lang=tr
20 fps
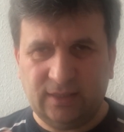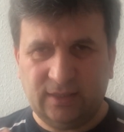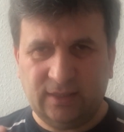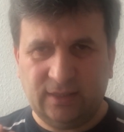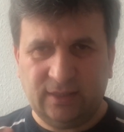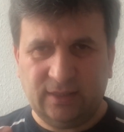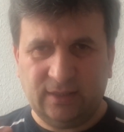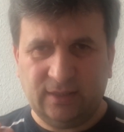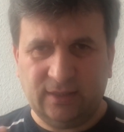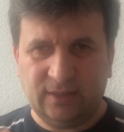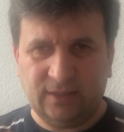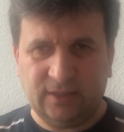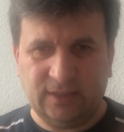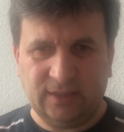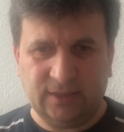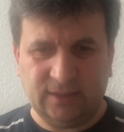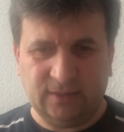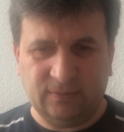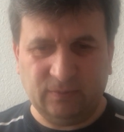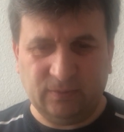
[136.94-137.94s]
e,
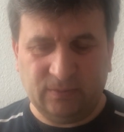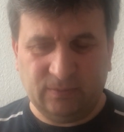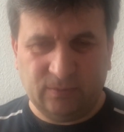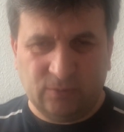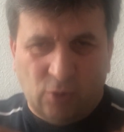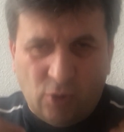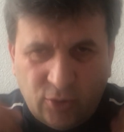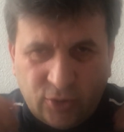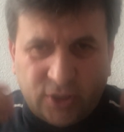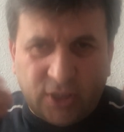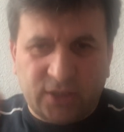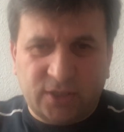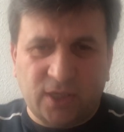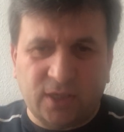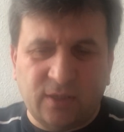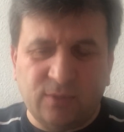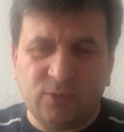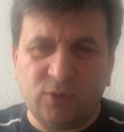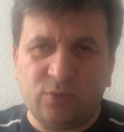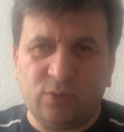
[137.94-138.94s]
önce
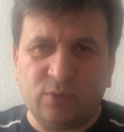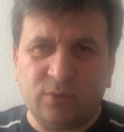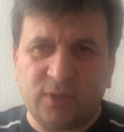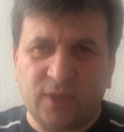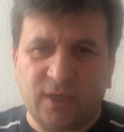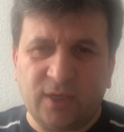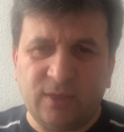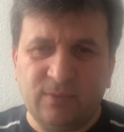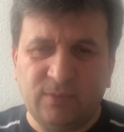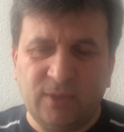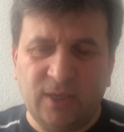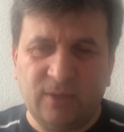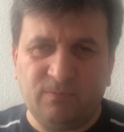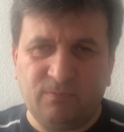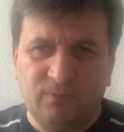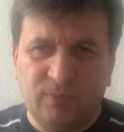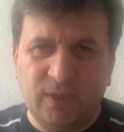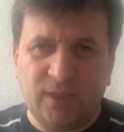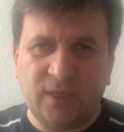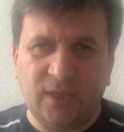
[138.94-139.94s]
canımı kurtarayım
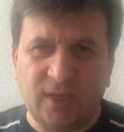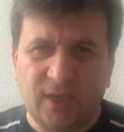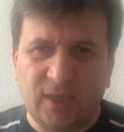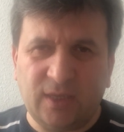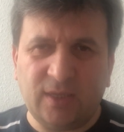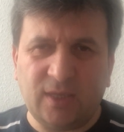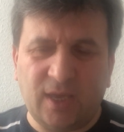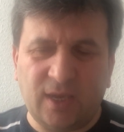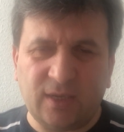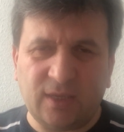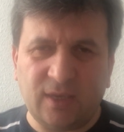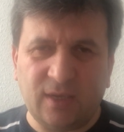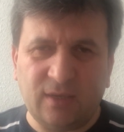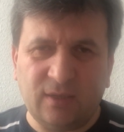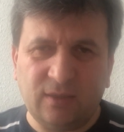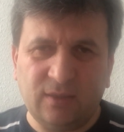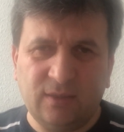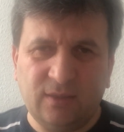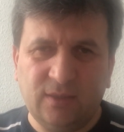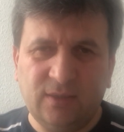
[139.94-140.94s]
deyip bir yere
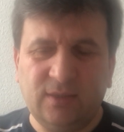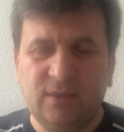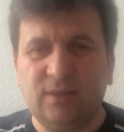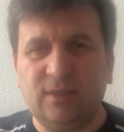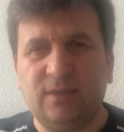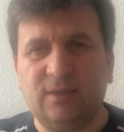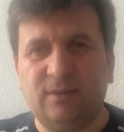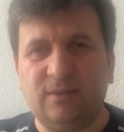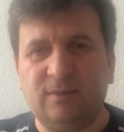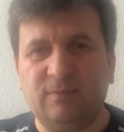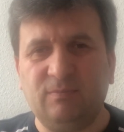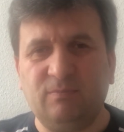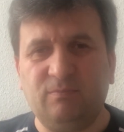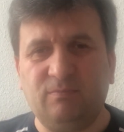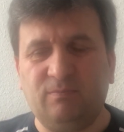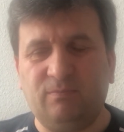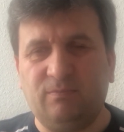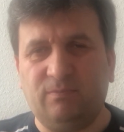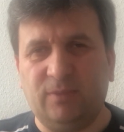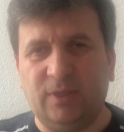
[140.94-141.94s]
giderken
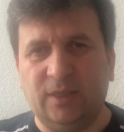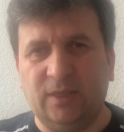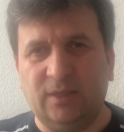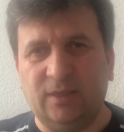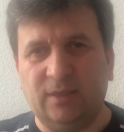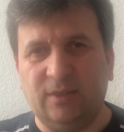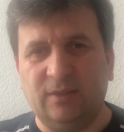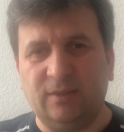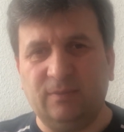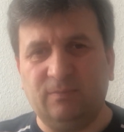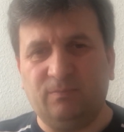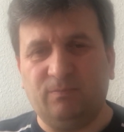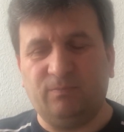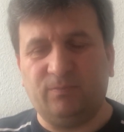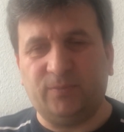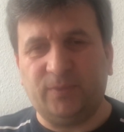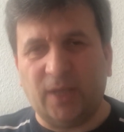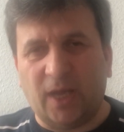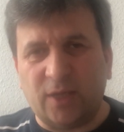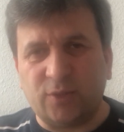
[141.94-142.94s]
e,
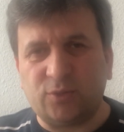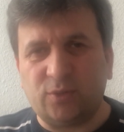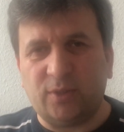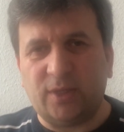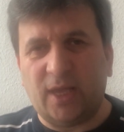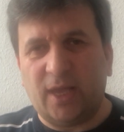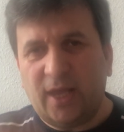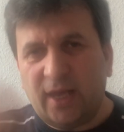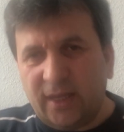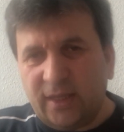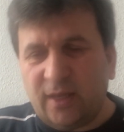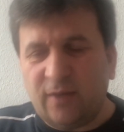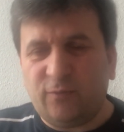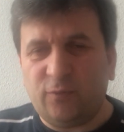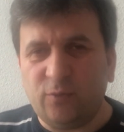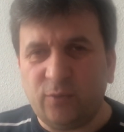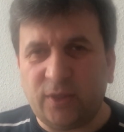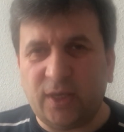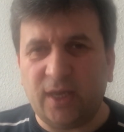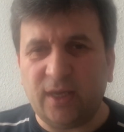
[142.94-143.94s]
daha sonra
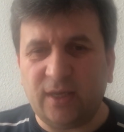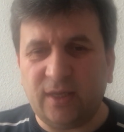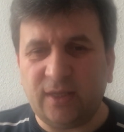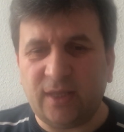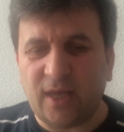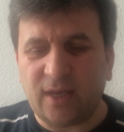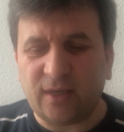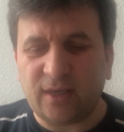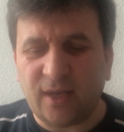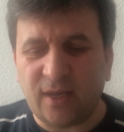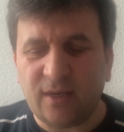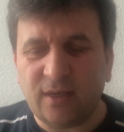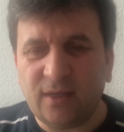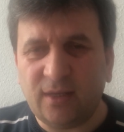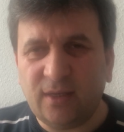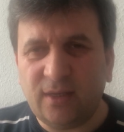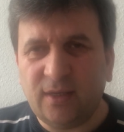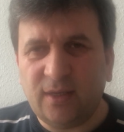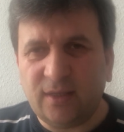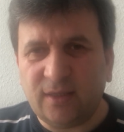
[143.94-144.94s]
hedef ülkeye giderken
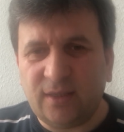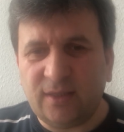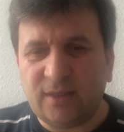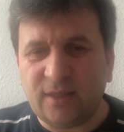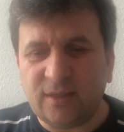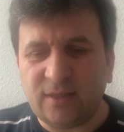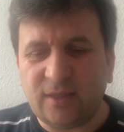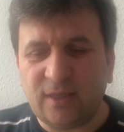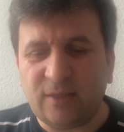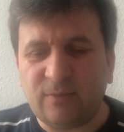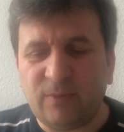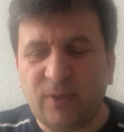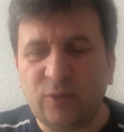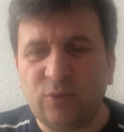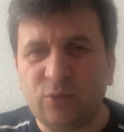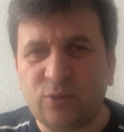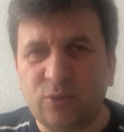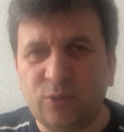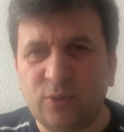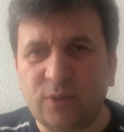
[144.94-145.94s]
gide,
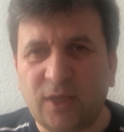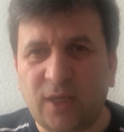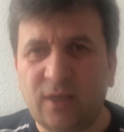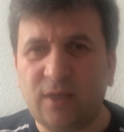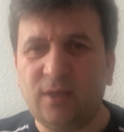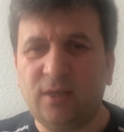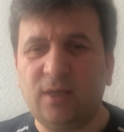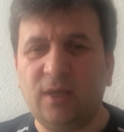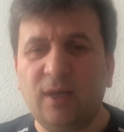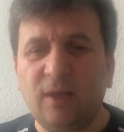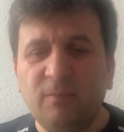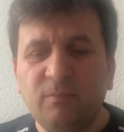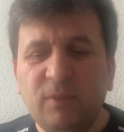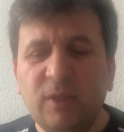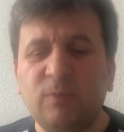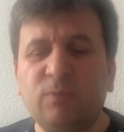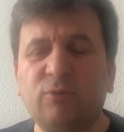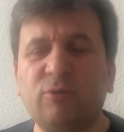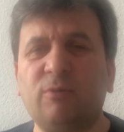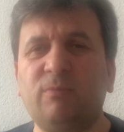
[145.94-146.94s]
gitmeyi düşünürken
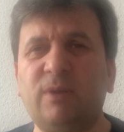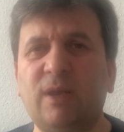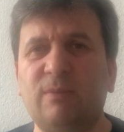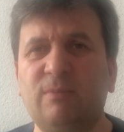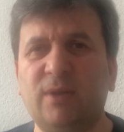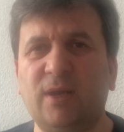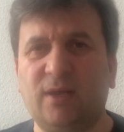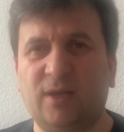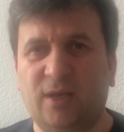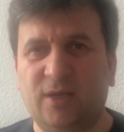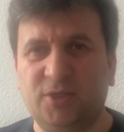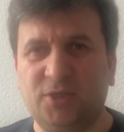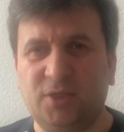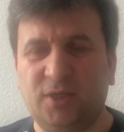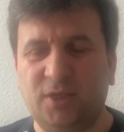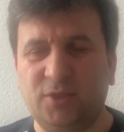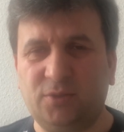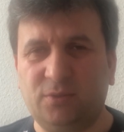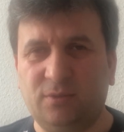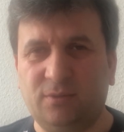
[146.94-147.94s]
bir problemle
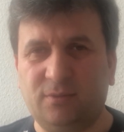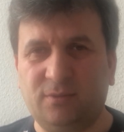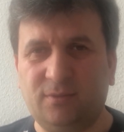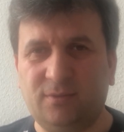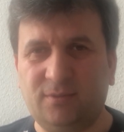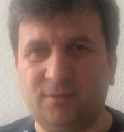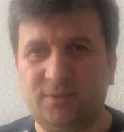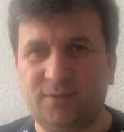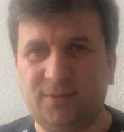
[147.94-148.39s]
karşılaşıyor.